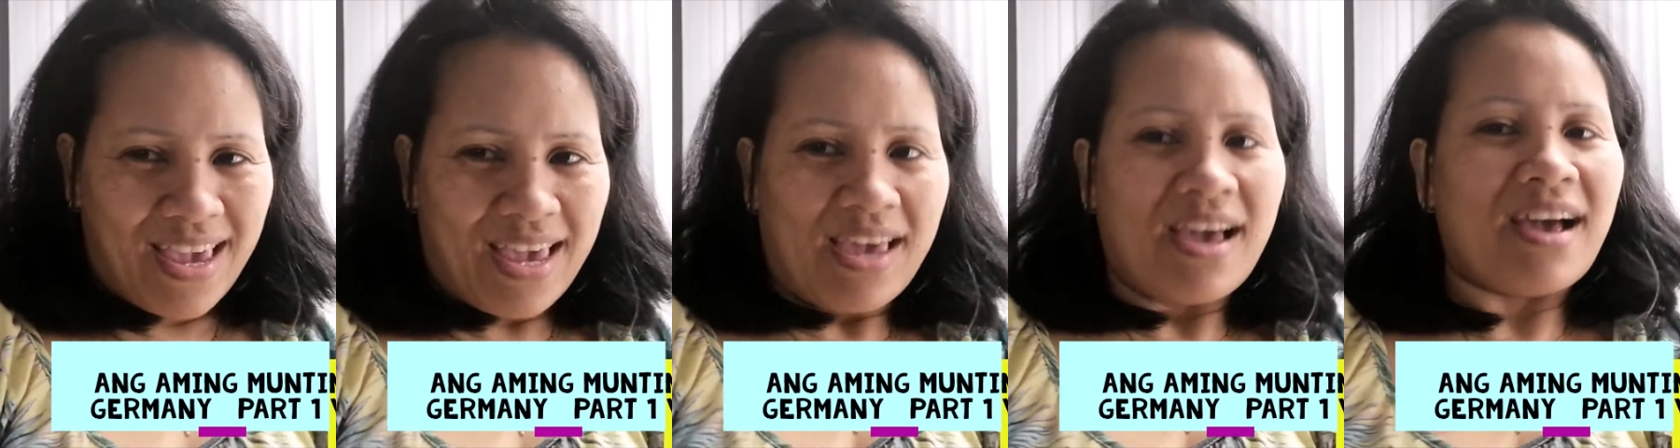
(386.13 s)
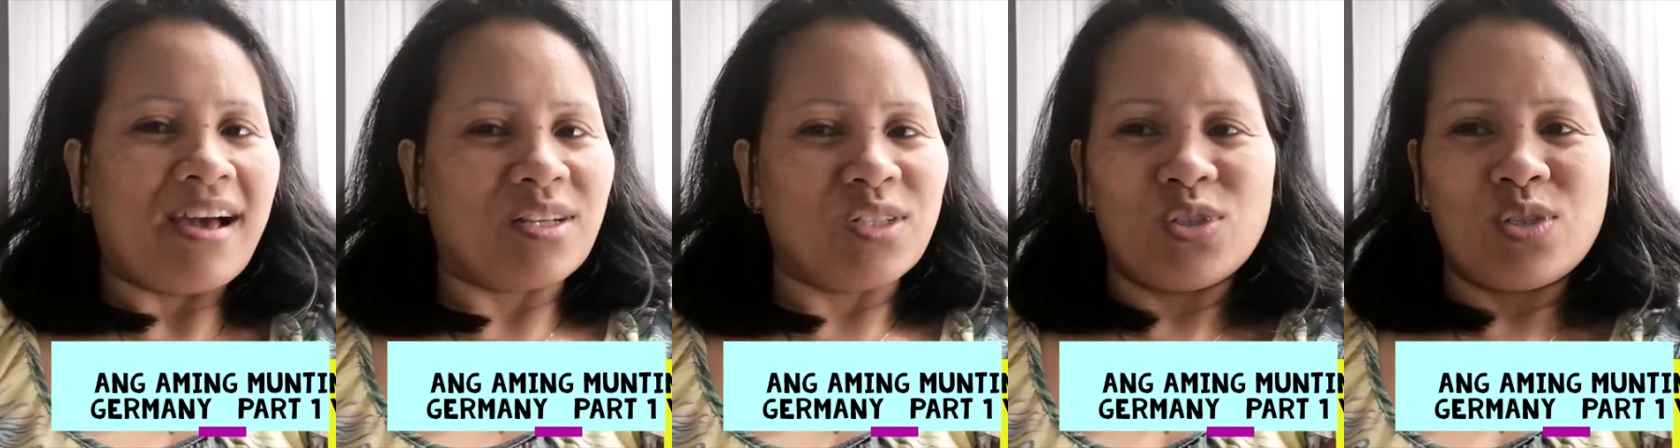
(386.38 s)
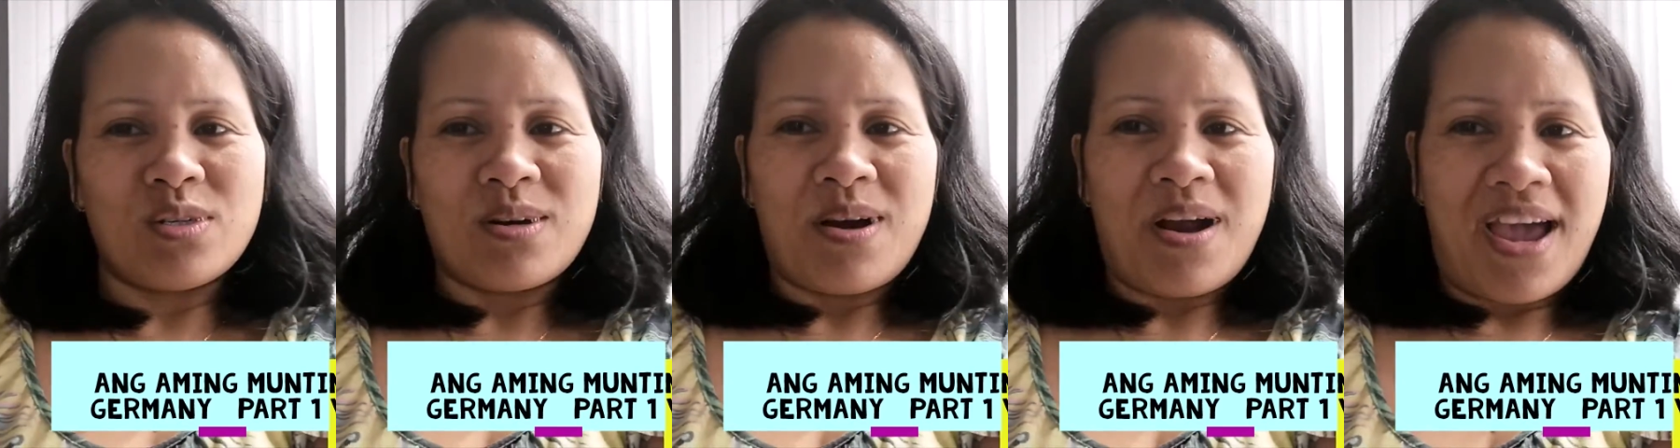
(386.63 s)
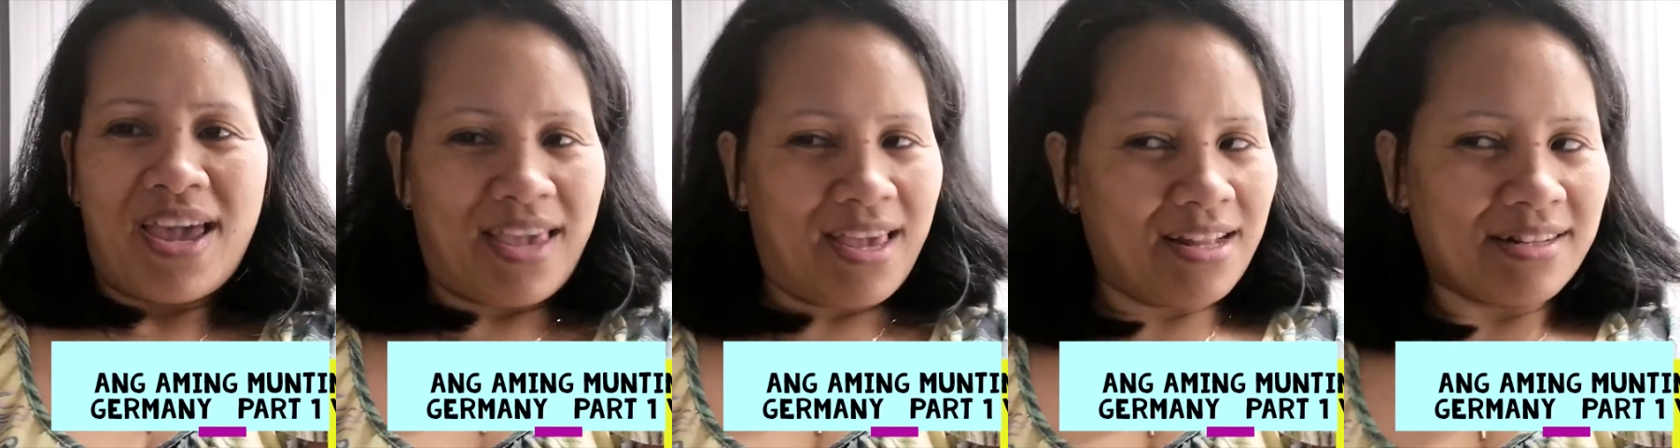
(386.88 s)
and try
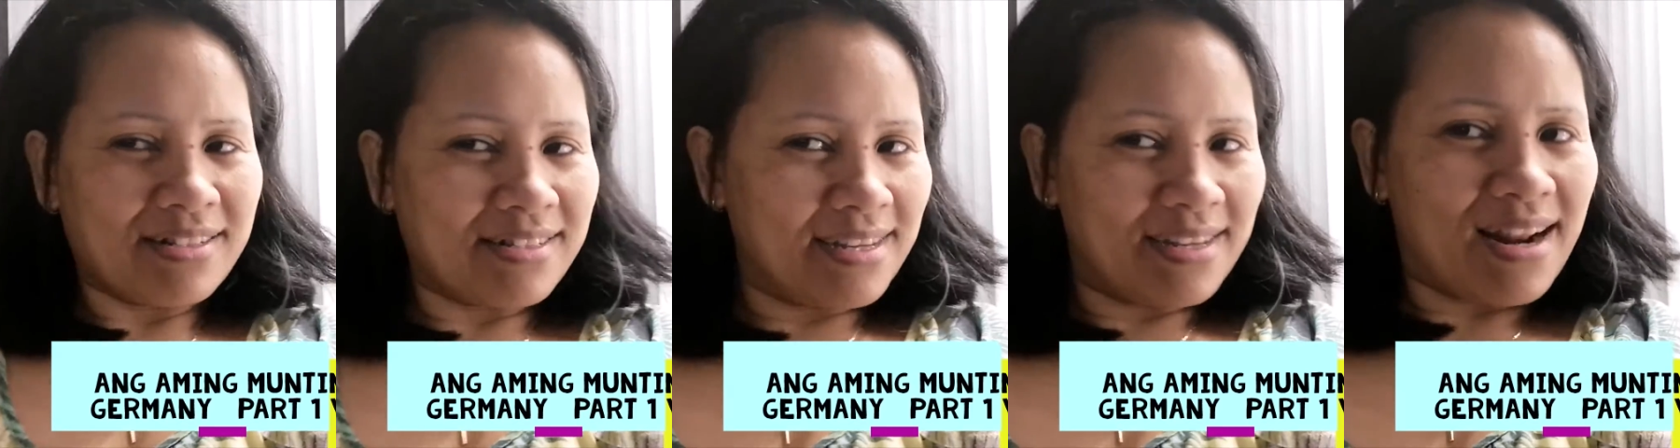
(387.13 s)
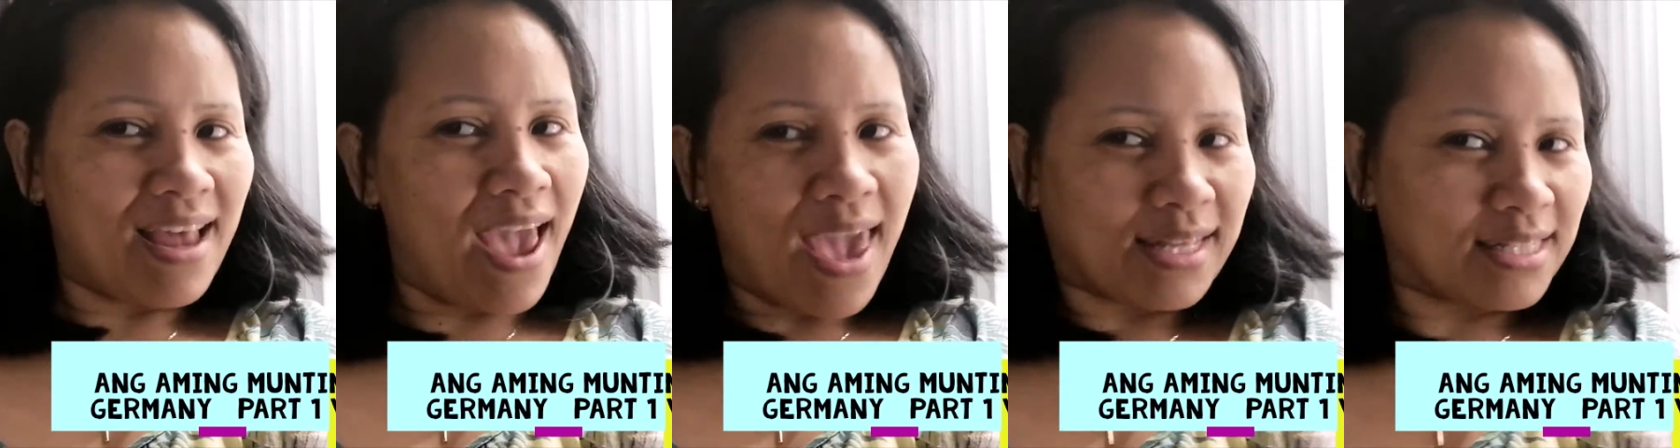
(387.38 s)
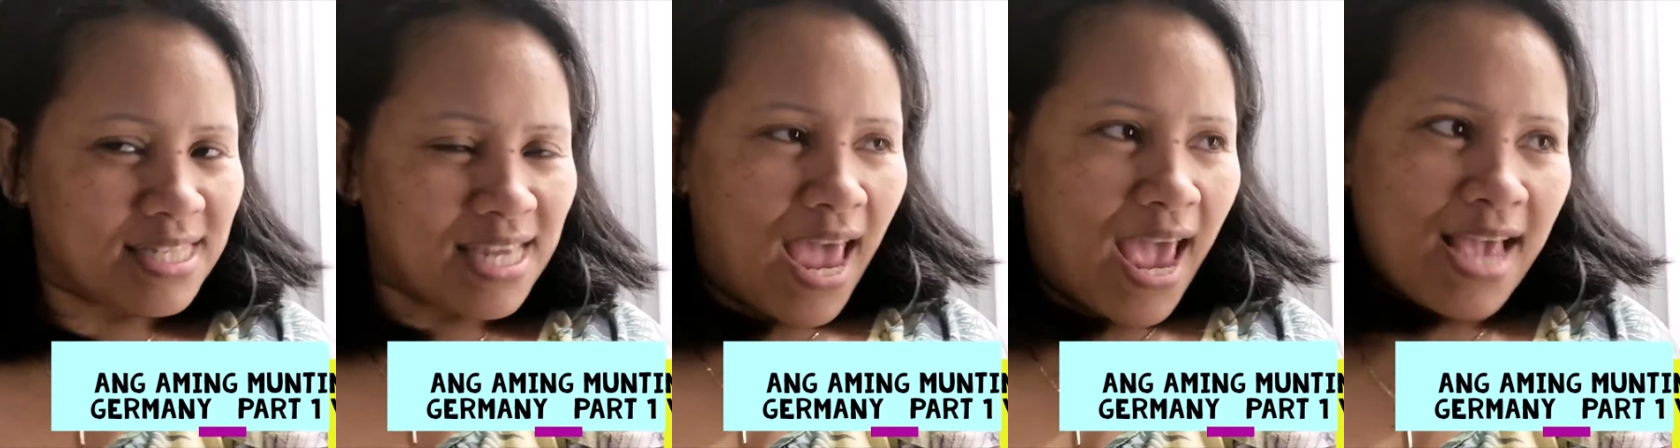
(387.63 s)
until I die.